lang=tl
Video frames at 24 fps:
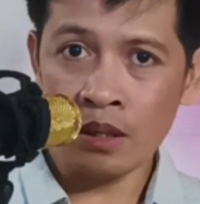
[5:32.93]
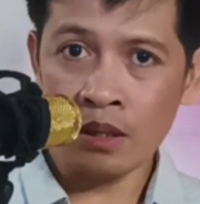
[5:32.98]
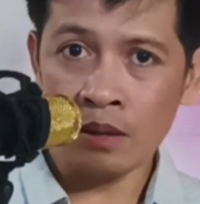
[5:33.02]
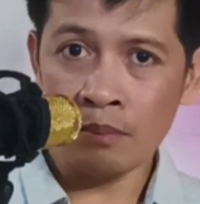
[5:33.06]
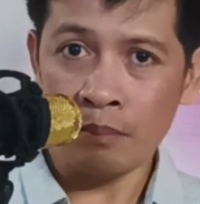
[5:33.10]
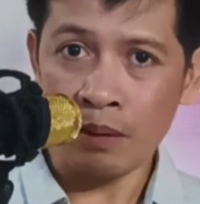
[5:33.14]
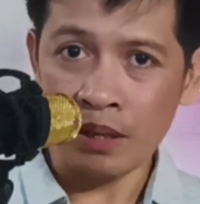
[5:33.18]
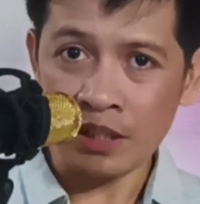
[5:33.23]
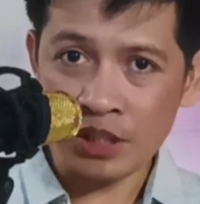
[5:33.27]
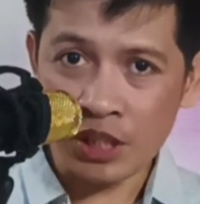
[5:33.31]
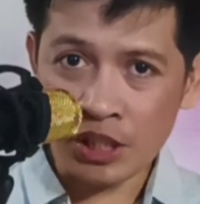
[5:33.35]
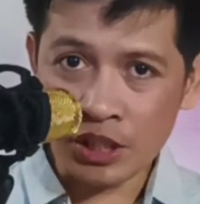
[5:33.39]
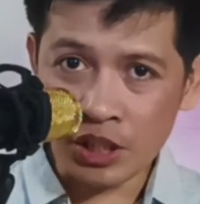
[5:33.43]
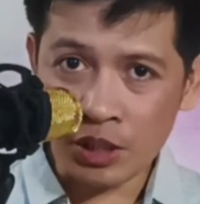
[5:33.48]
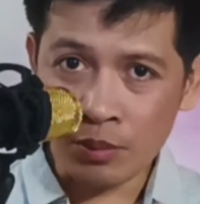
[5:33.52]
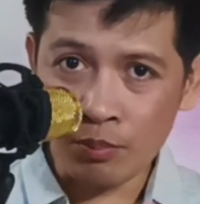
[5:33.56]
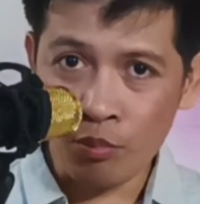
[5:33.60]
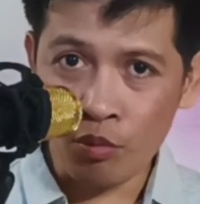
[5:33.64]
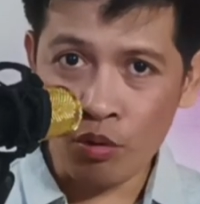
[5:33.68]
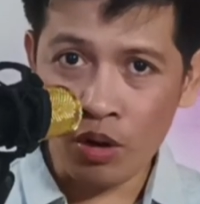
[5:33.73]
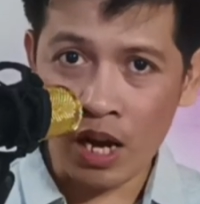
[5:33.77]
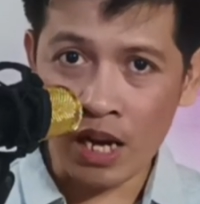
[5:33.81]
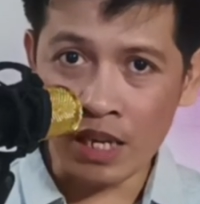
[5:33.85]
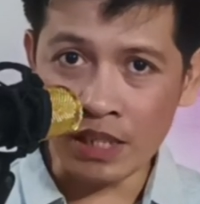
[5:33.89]

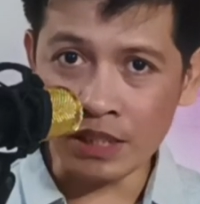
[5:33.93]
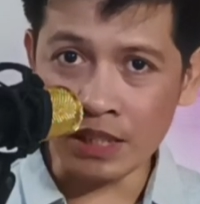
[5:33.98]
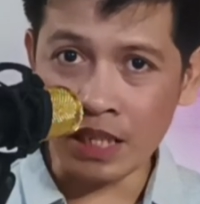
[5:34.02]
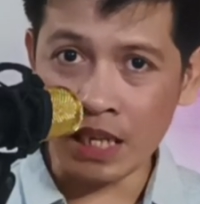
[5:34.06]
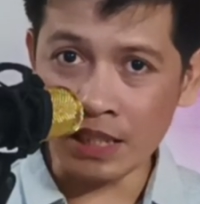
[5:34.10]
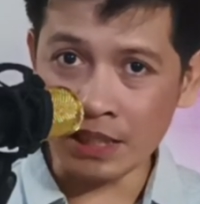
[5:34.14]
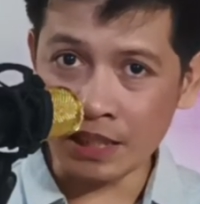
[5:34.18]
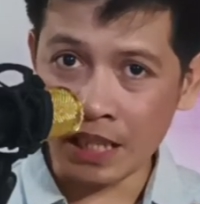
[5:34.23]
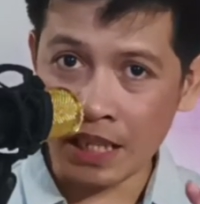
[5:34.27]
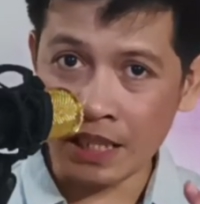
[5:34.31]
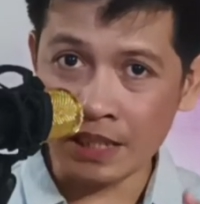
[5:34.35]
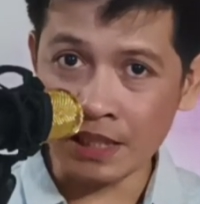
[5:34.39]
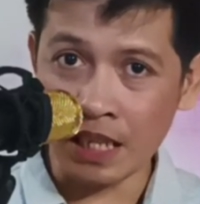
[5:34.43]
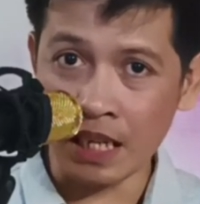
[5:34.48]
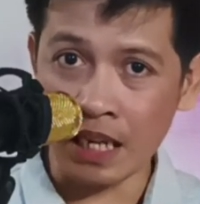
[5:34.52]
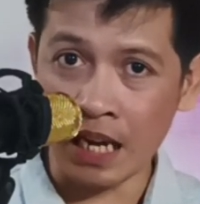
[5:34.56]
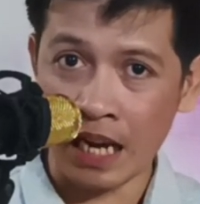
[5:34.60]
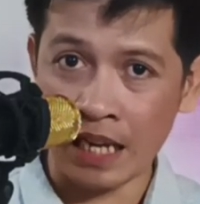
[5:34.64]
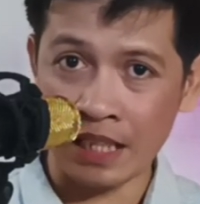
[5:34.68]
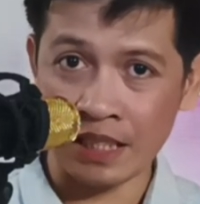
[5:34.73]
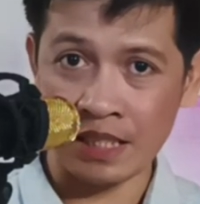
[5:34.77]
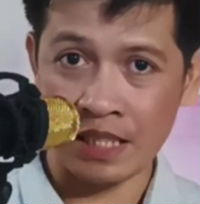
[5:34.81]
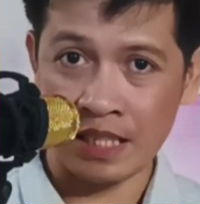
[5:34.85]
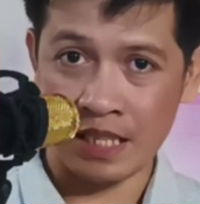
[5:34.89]
magsisimula siya sa isang
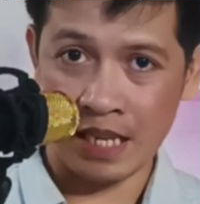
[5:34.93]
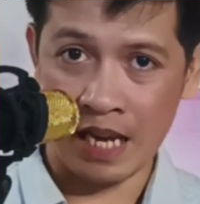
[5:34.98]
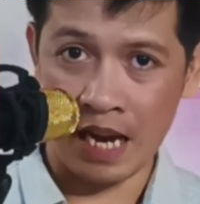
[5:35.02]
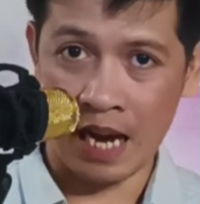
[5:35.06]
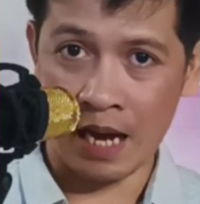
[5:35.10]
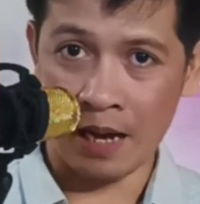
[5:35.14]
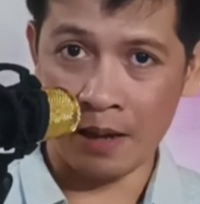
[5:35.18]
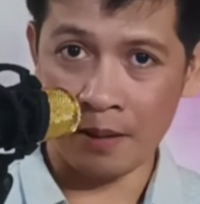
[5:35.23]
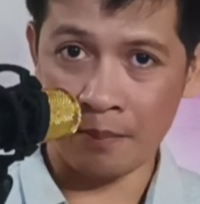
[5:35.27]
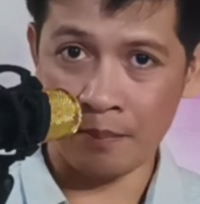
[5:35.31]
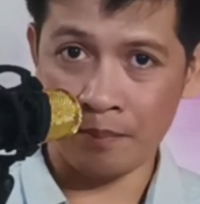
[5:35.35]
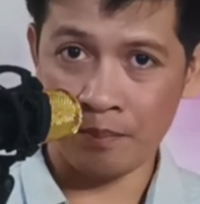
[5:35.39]
idea.